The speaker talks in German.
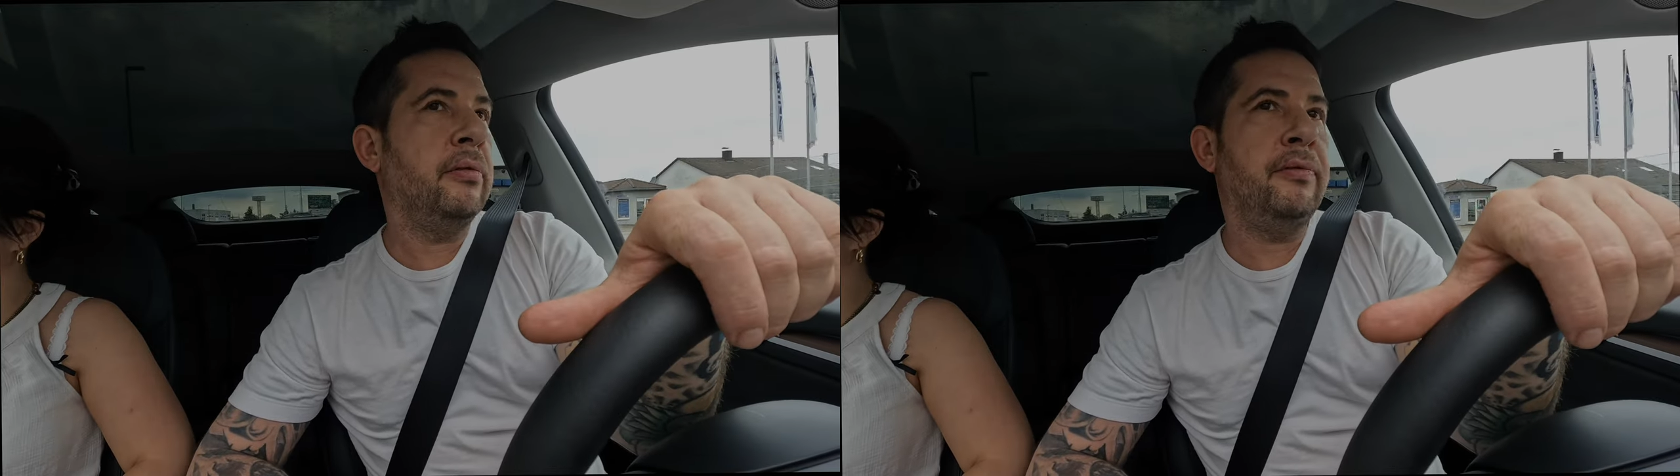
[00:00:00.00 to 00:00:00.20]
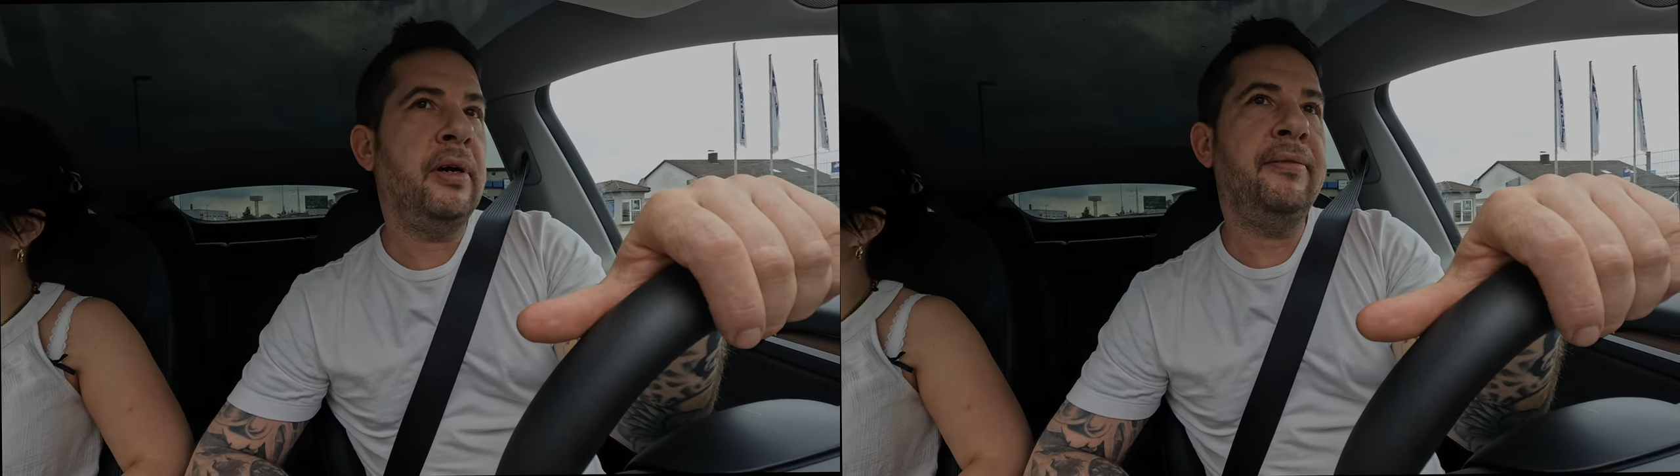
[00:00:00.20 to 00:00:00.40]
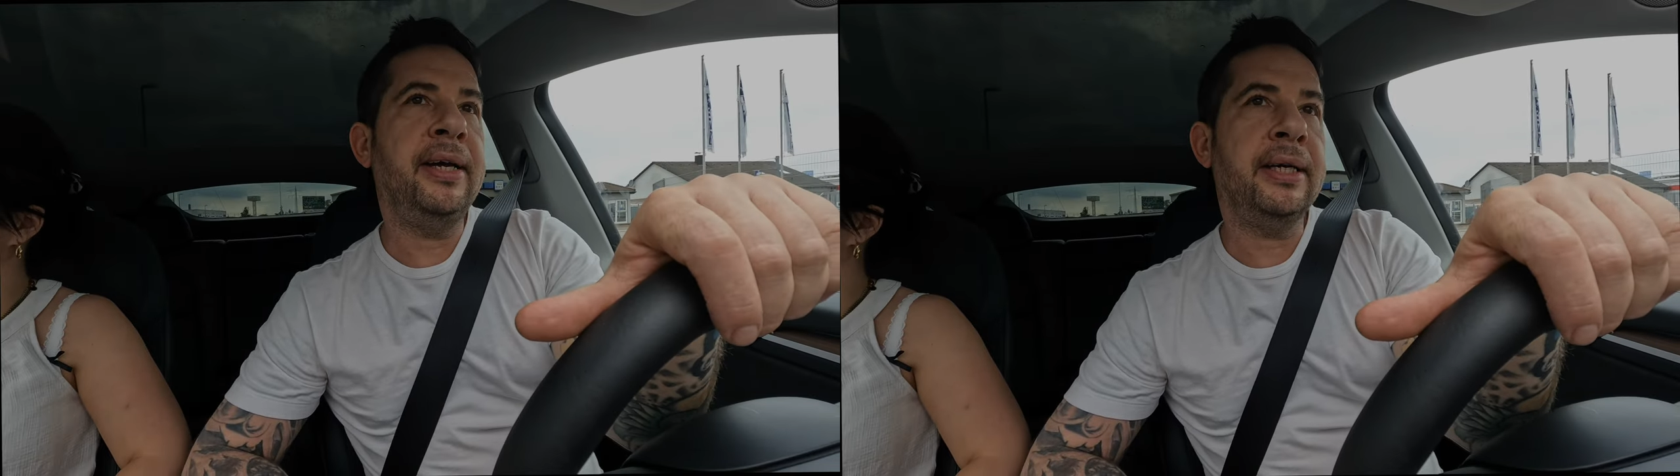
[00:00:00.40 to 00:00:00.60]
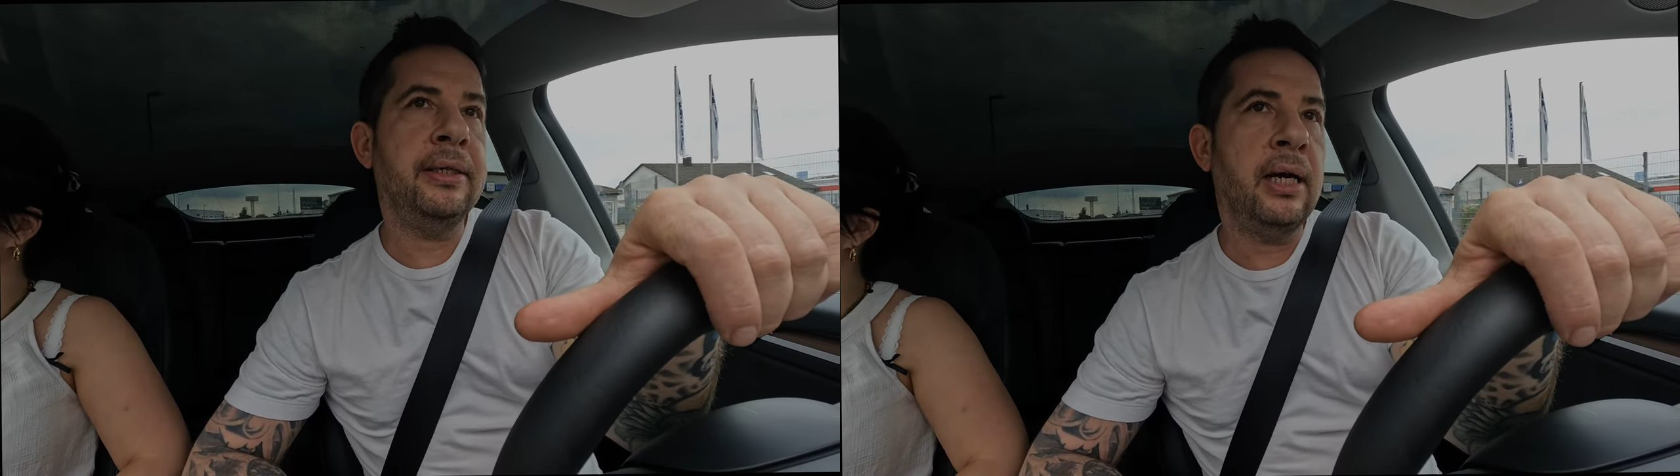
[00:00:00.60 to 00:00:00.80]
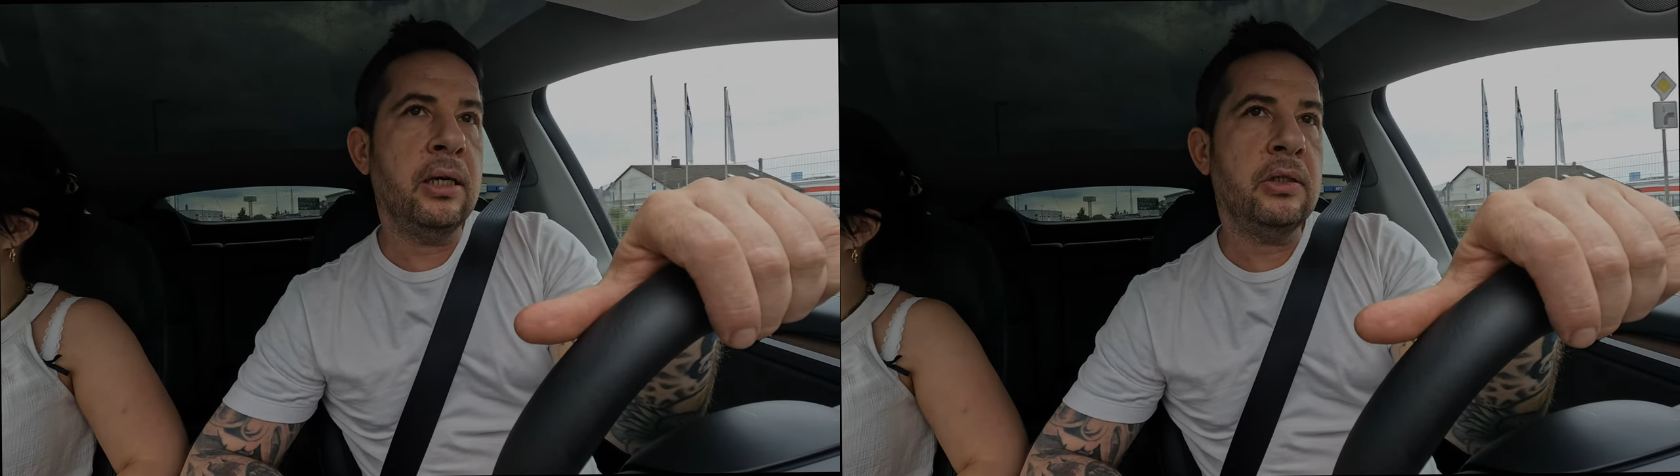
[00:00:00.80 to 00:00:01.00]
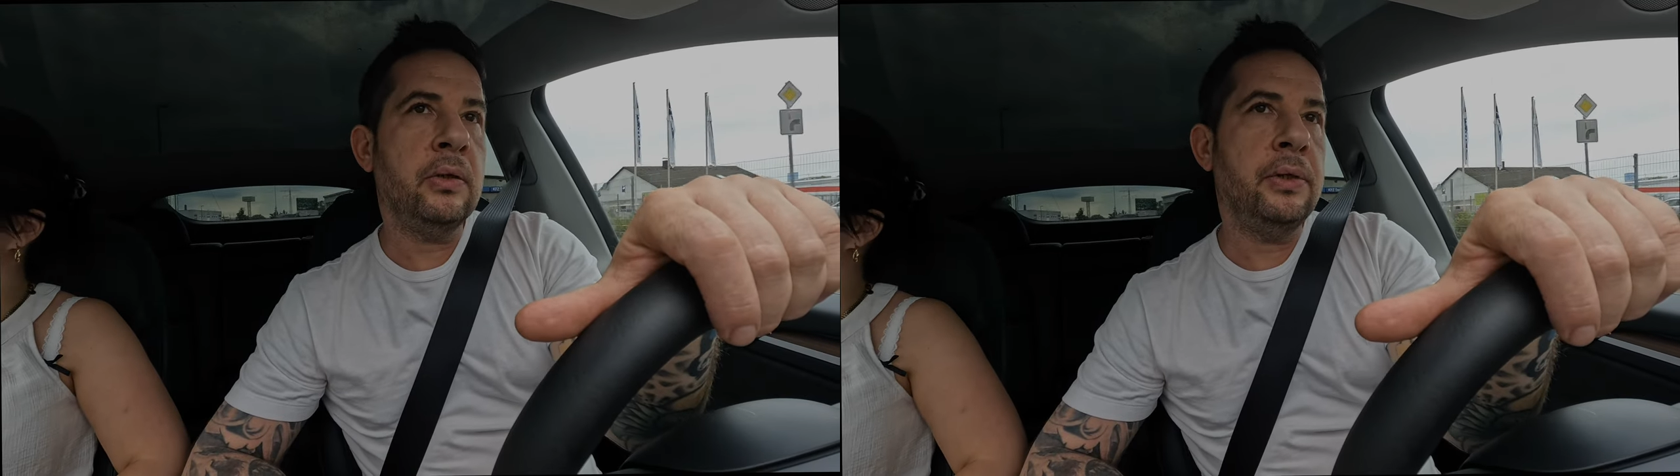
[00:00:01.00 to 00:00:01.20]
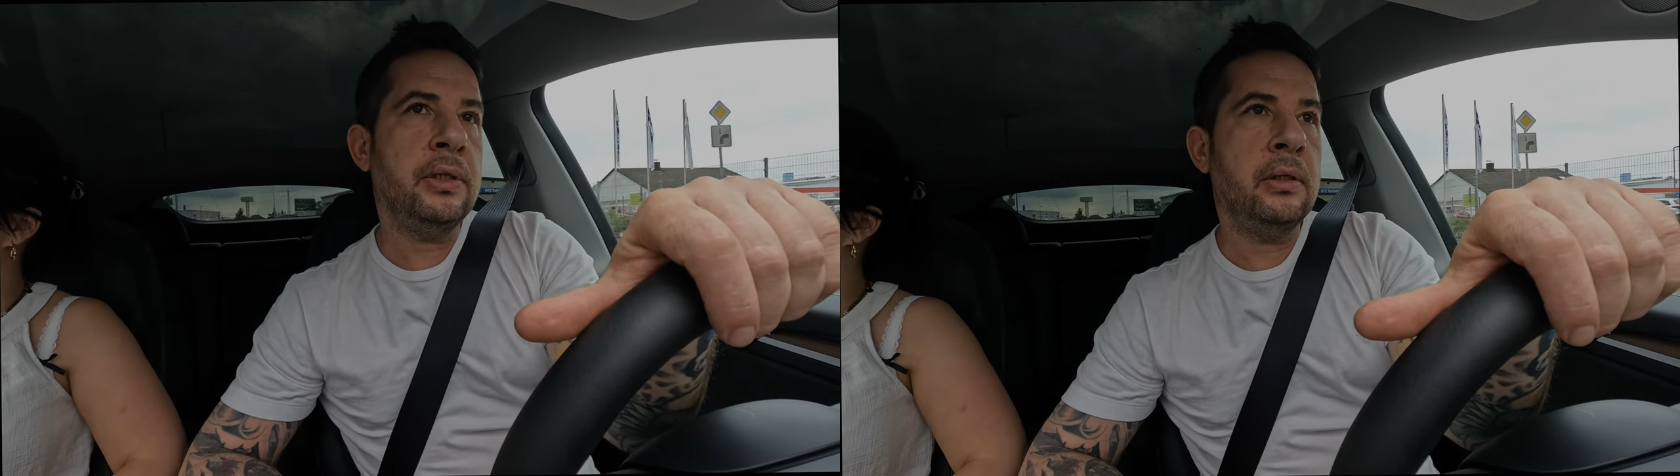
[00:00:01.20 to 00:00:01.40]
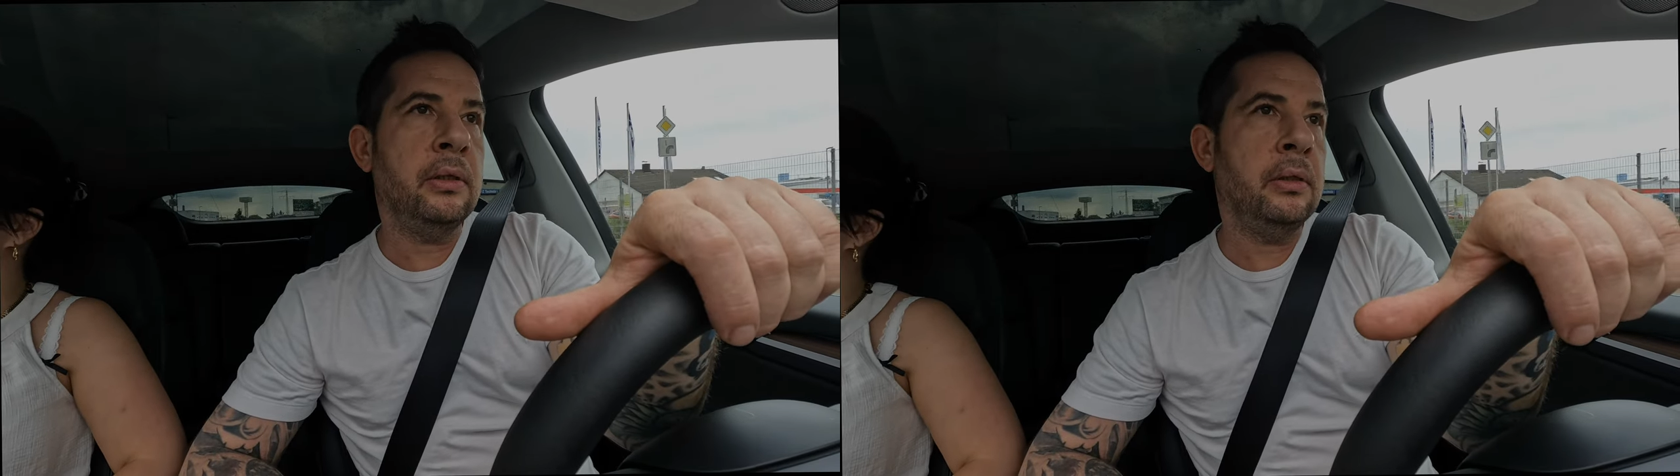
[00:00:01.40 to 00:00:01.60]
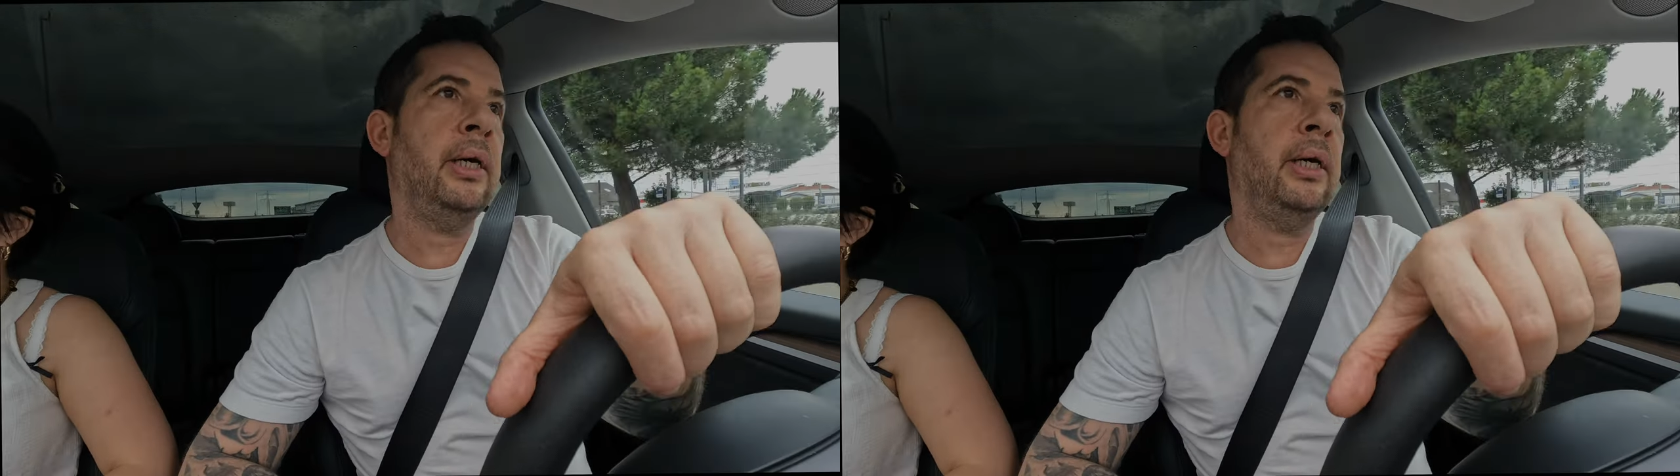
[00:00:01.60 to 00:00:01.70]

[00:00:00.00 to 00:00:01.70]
Fahrwerk nachzurüsten,